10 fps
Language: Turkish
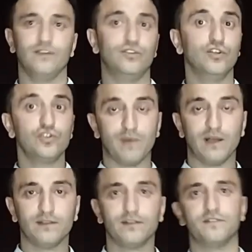
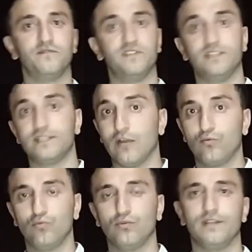danışmanlığınızı, fiziksel
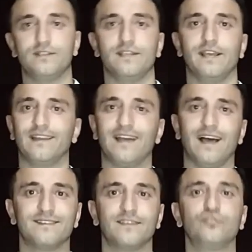ürünlerinizi ya
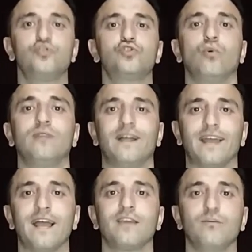da satışta olan
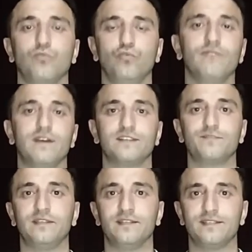herhangi bir ürün ve
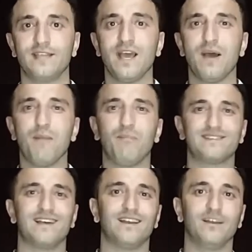hizmetinizi
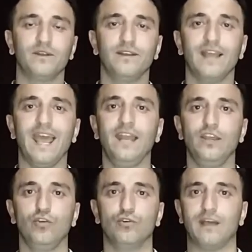pazarlamanın en
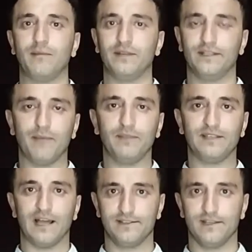iyi yöntemlerinden bir
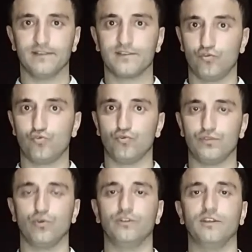tanesi satış
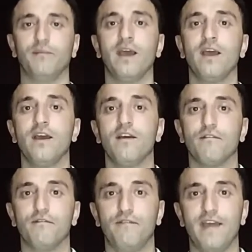unisi yöntemi
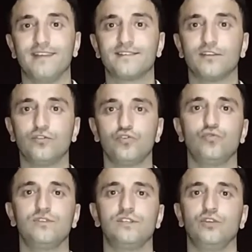ve satış
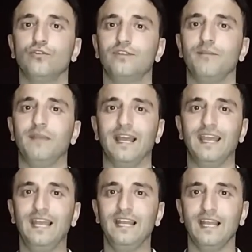unisi yöntemiyle
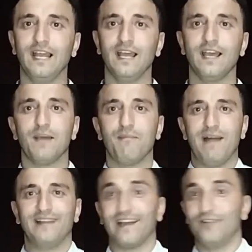ilgili
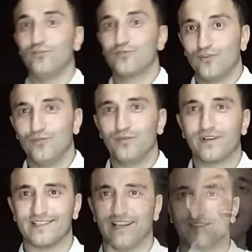ben kendi özgürlüğümü
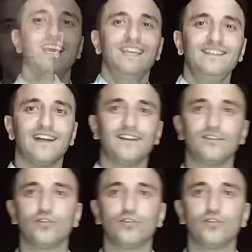kazandım. İnternette